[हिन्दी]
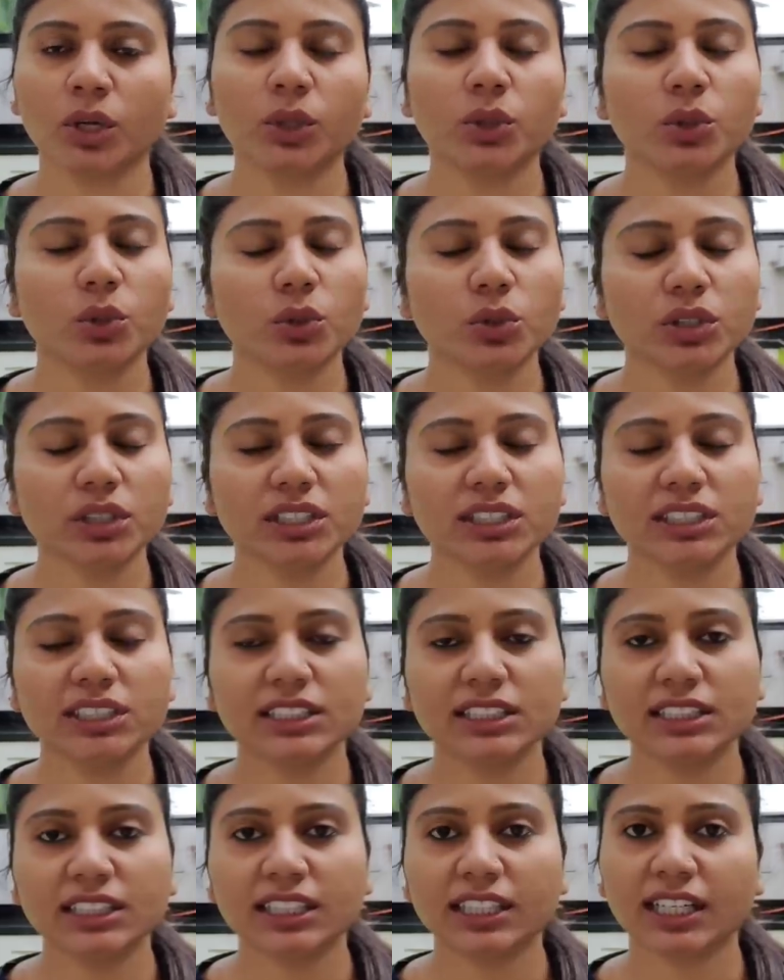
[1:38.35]
तो
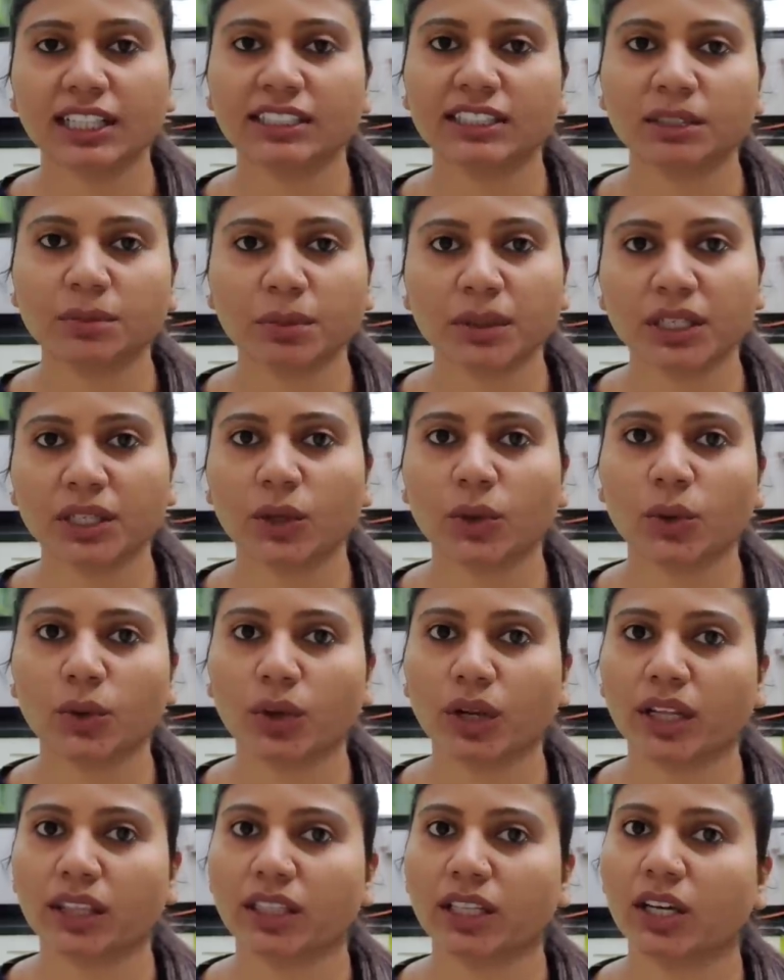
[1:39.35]
इसी तरह से मेरा हो
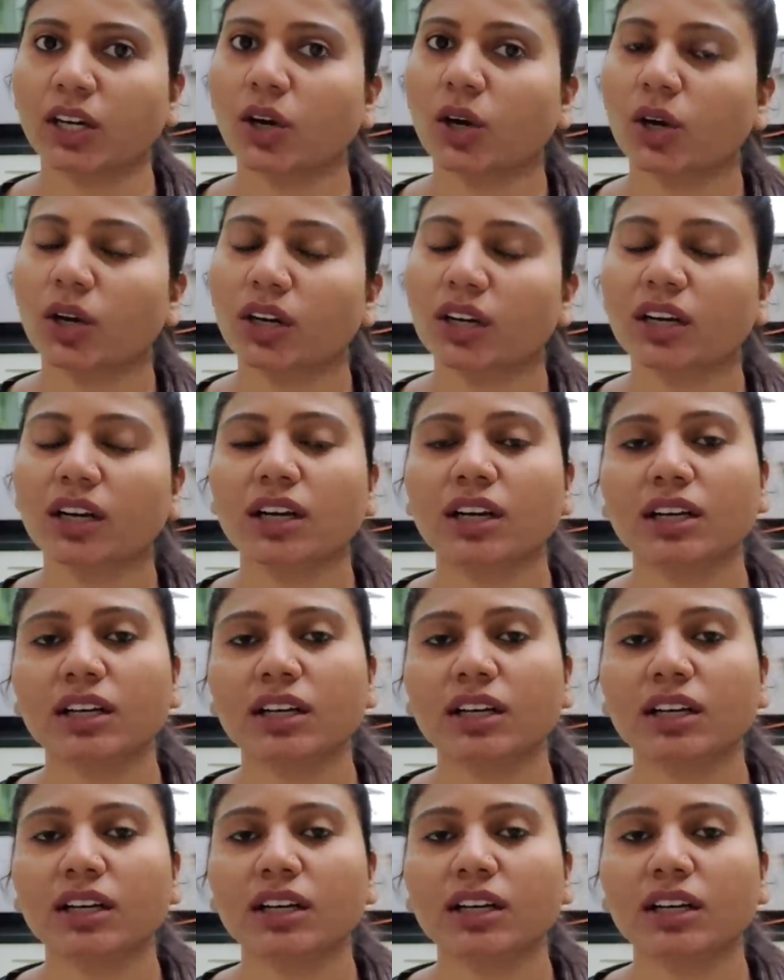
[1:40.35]
रहा था और